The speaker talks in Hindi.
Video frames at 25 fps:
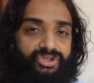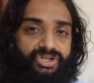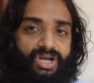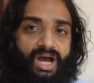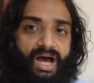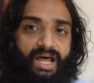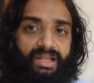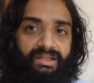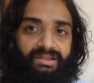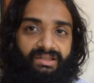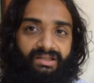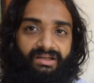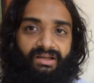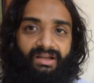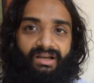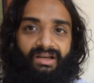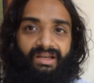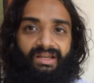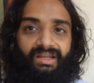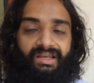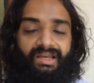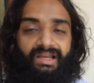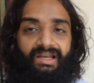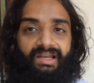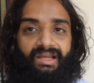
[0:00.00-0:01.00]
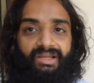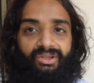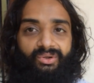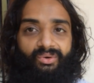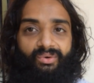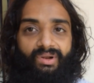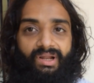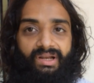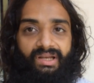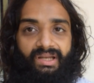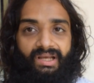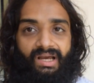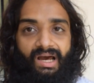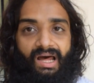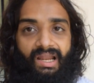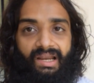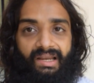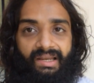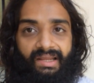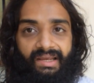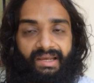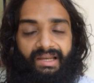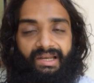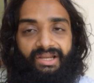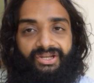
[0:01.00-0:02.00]
शांत करने के लिए थोड़ा
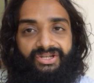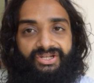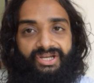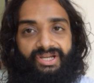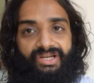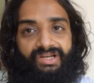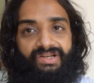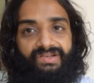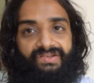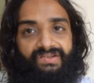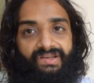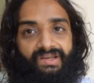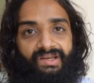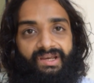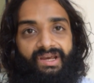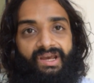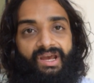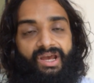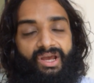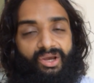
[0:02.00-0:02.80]
निकालने के लिए शरीर से